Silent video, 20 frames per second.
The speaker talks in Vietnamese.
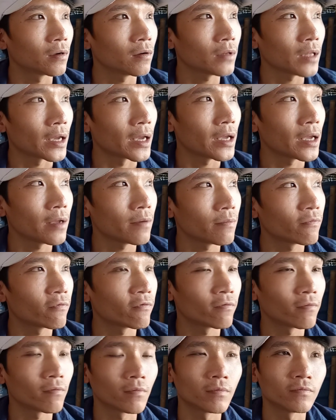có thể
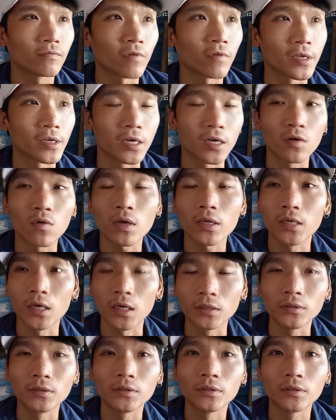phải giữ quá
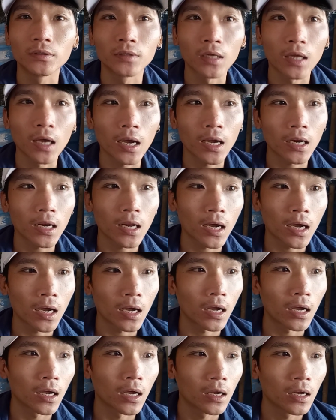trình hay
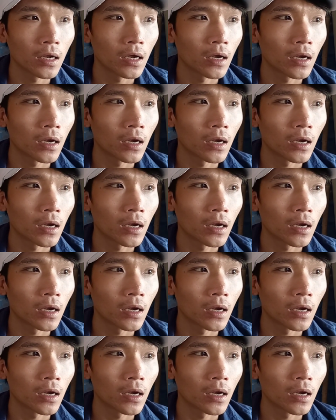là